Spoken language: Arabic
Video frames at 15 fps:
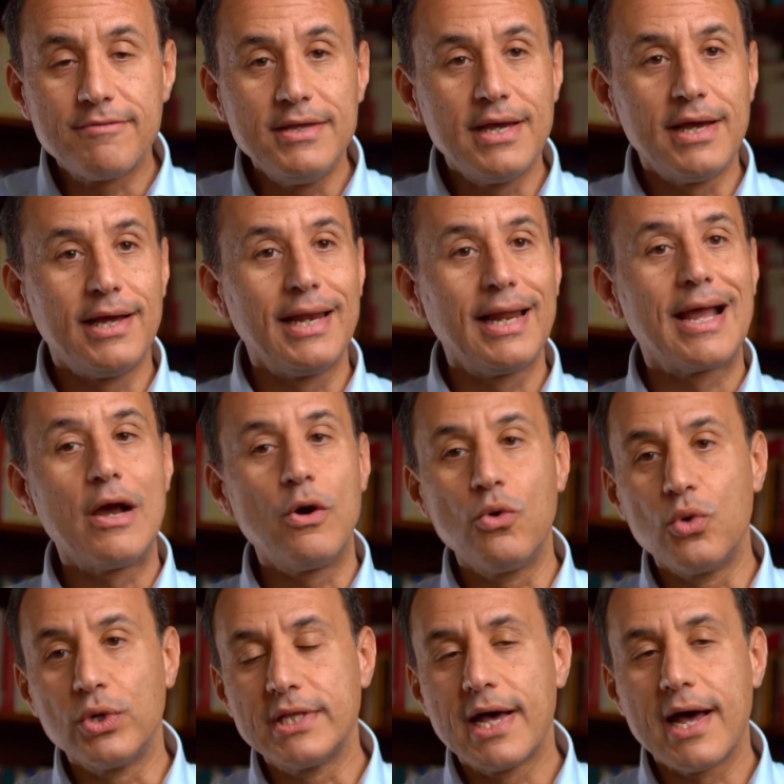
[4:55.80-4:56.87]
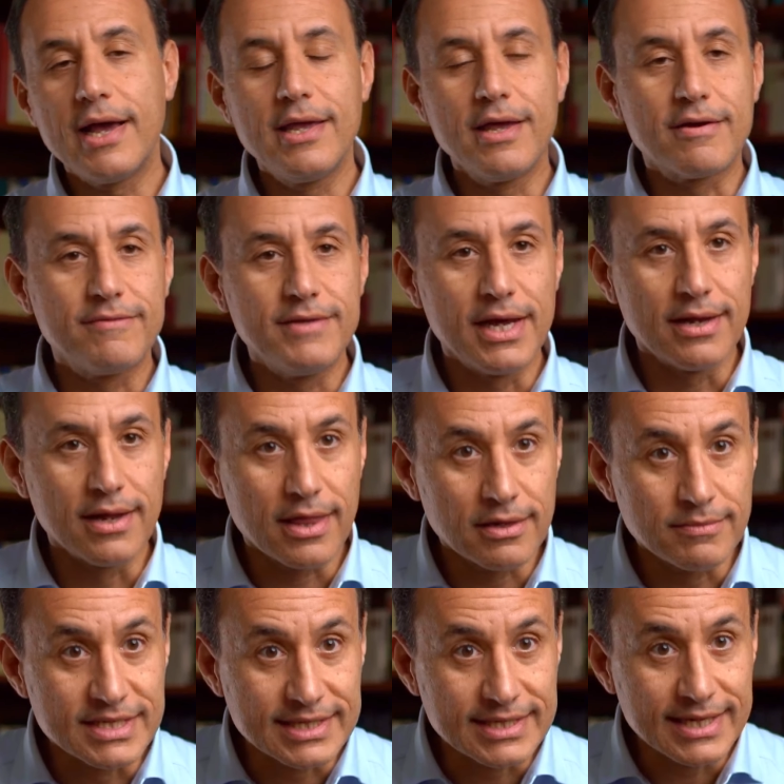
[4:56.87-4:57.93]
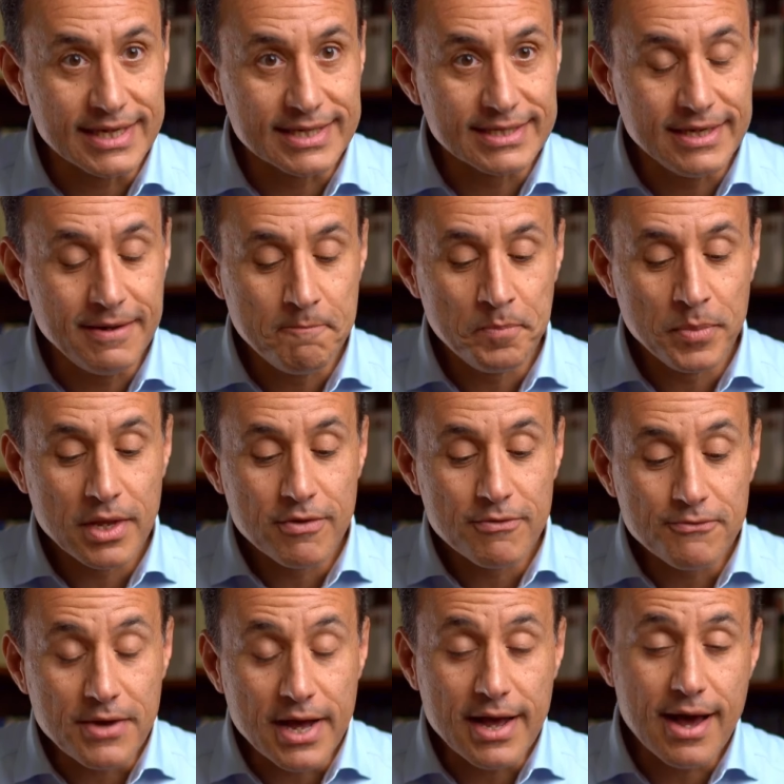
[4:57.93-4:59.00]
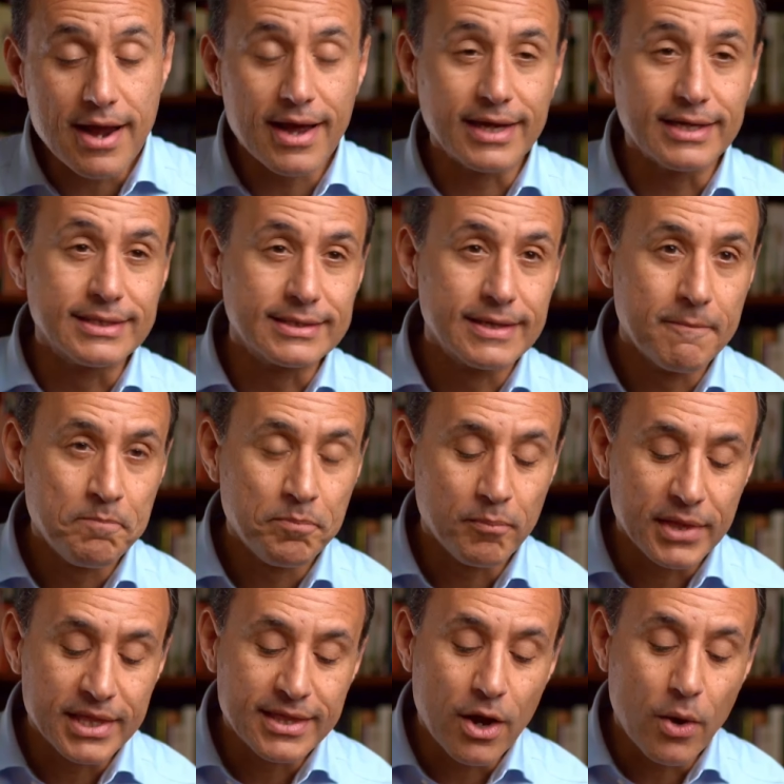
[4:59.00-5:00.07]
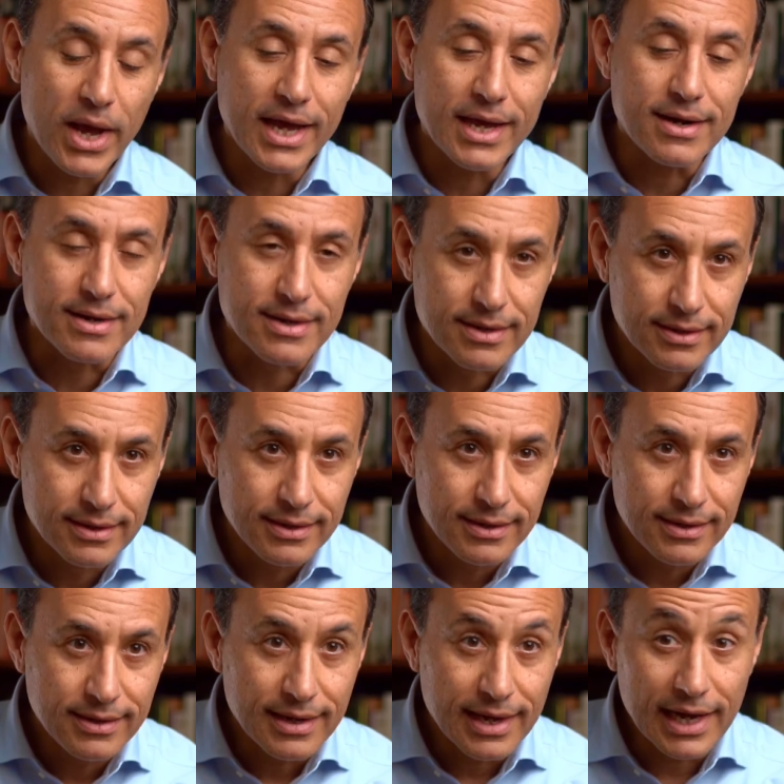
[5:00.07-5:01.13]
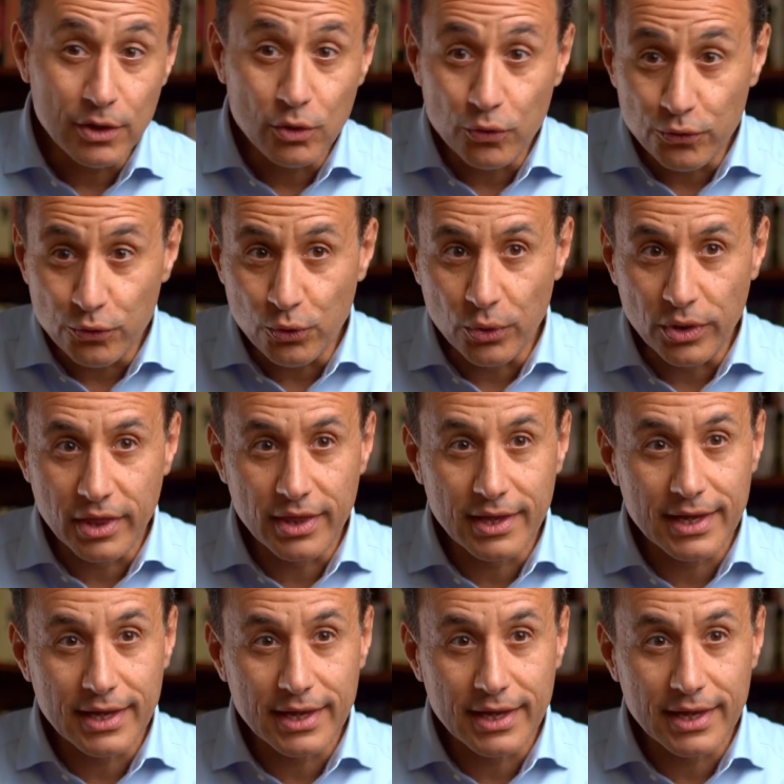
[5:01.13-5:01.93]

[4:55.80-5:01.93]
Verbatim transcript: فيها الجو وتغير فيها النظام السياسي فخرجت من دوائر النفوذ